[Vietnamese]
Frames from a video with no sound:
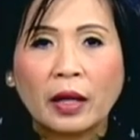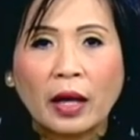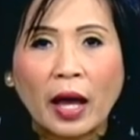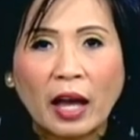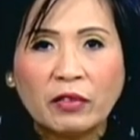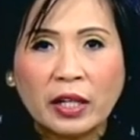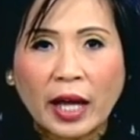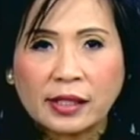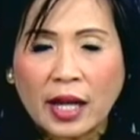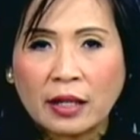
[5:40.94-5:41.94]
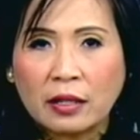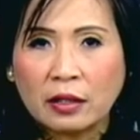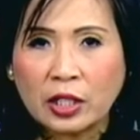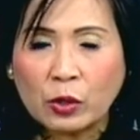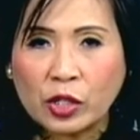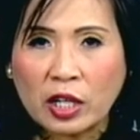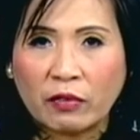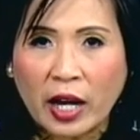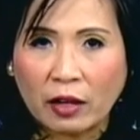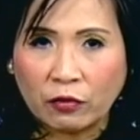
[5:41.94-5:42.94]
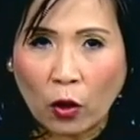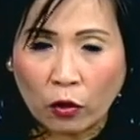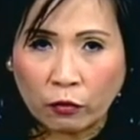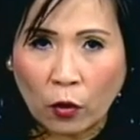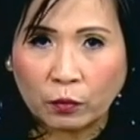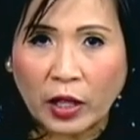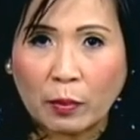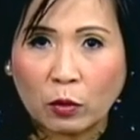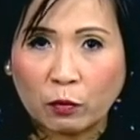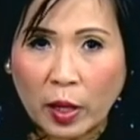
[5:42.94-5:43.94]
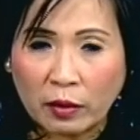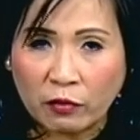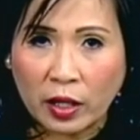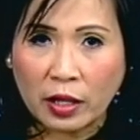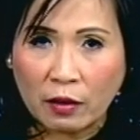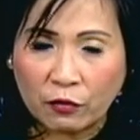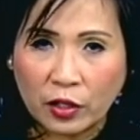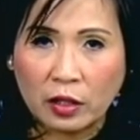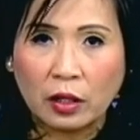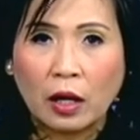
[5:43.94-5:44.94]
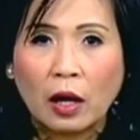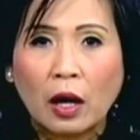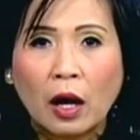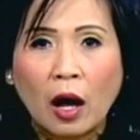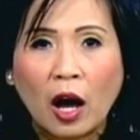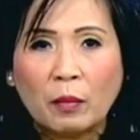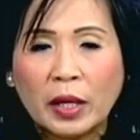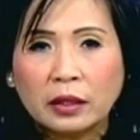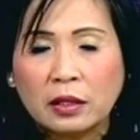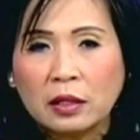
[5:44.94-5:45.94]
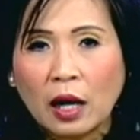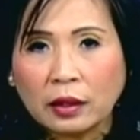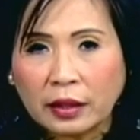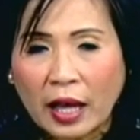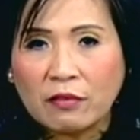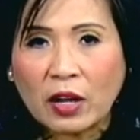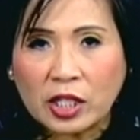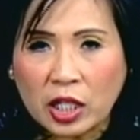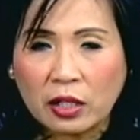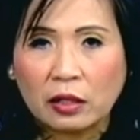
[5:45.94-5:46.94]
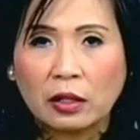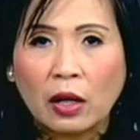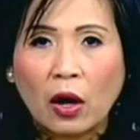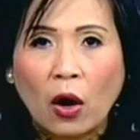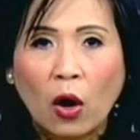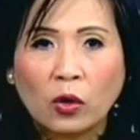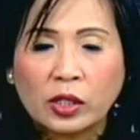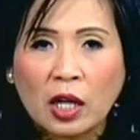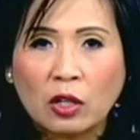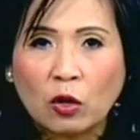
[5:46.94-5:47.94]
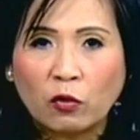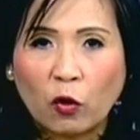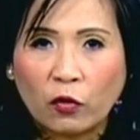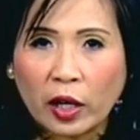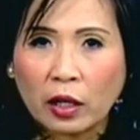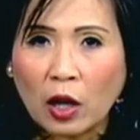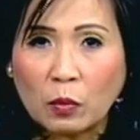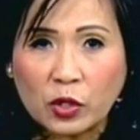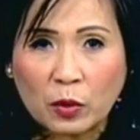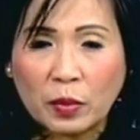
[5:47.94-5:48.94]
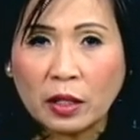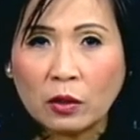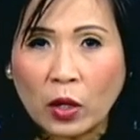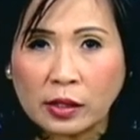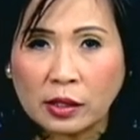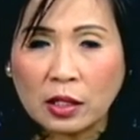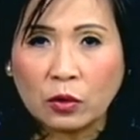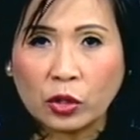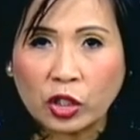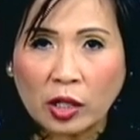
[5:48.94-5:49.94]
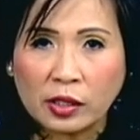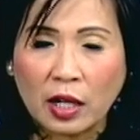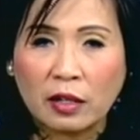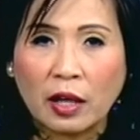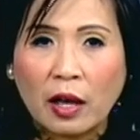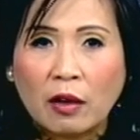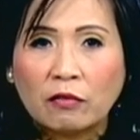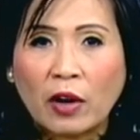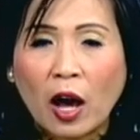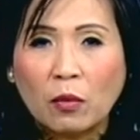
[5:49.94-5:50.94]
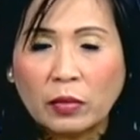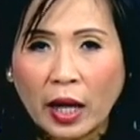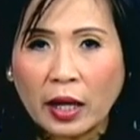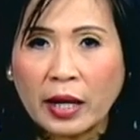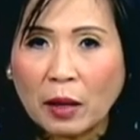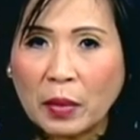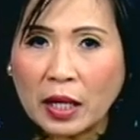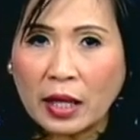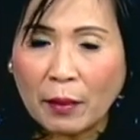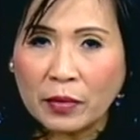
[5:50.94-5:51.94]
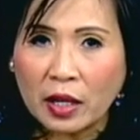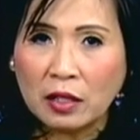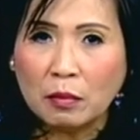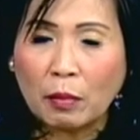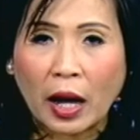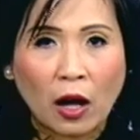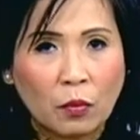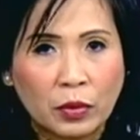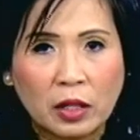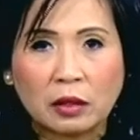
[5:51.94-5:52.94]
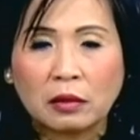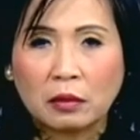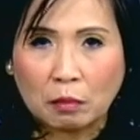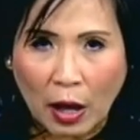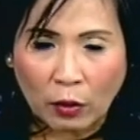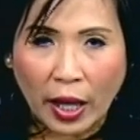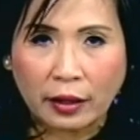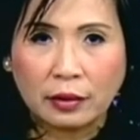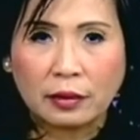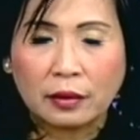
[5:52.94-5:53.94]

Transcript: Hai viên cảnh sát đã được điều trị và đang hồi phục tại một bệnh viện địa phương. Họ bị thương ở tay và chân. Hồ sơ của vụ việc không cho biết luật sư của Johnson và ông này đang bị giam giữ mà không được bảo lãnh.